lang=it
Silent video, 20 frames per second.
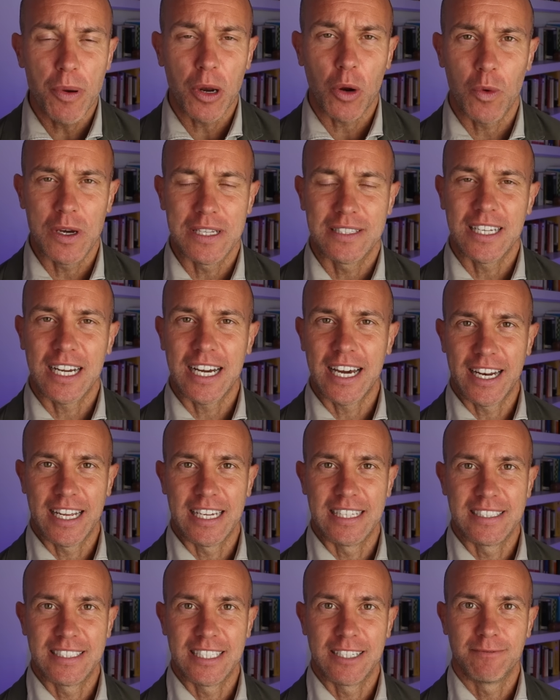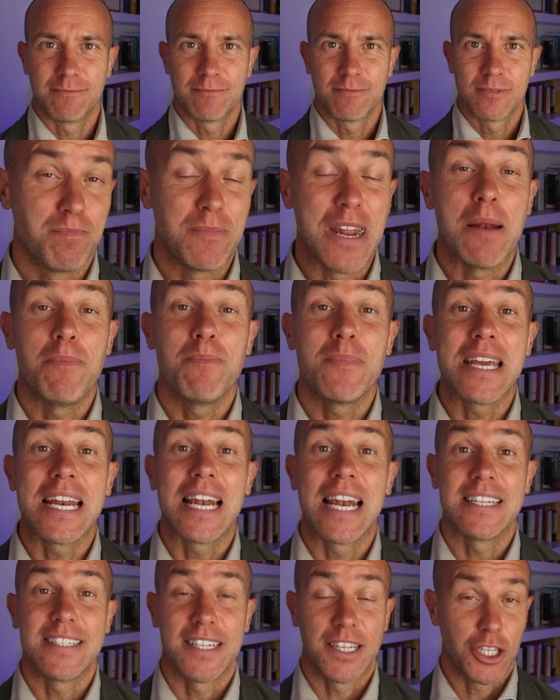per questa carenza. Nel
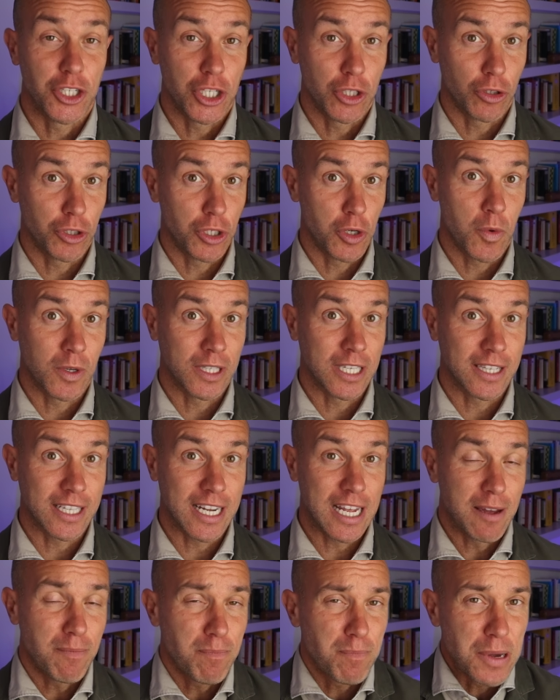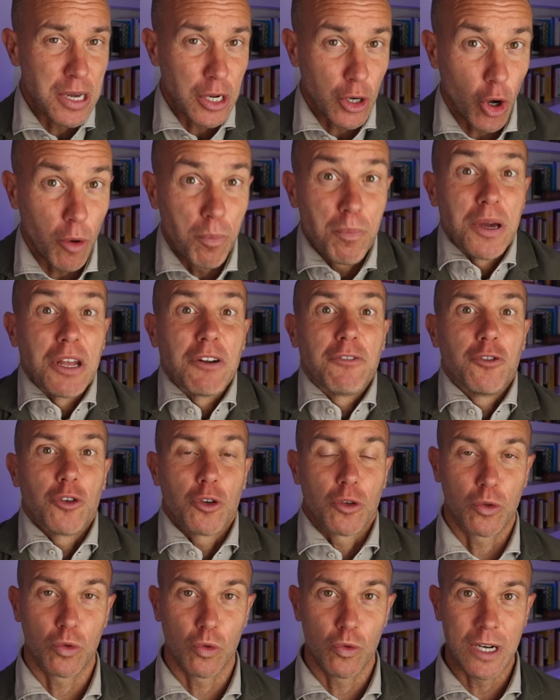1753, però per
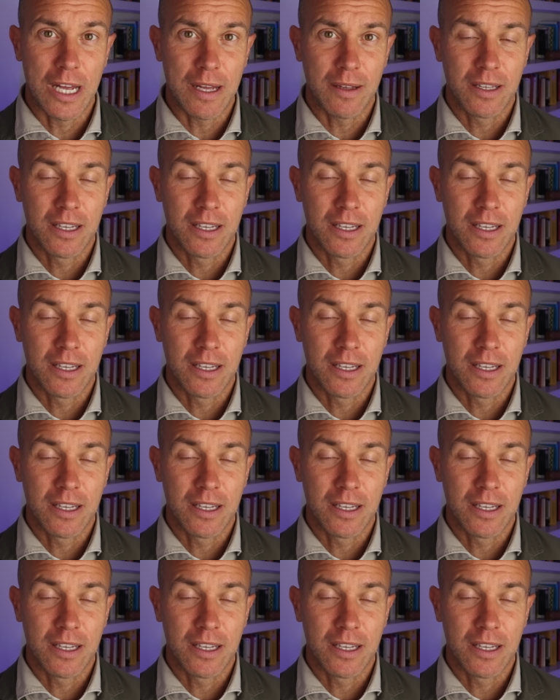fortuna,